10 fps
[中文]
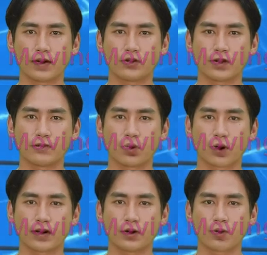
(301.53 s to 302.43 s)
您生
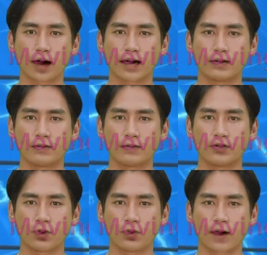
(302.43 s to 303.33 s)
活愉快，
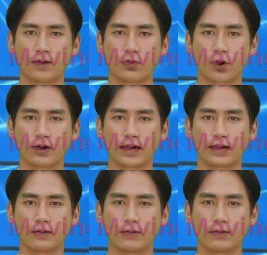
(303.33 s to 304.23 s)
充满活
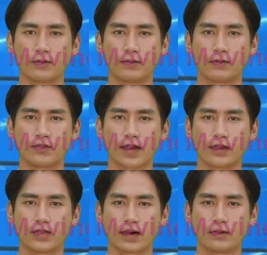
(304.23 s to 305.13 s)
力！
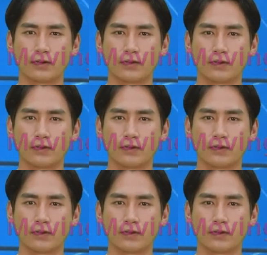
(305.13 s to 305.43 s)
再见。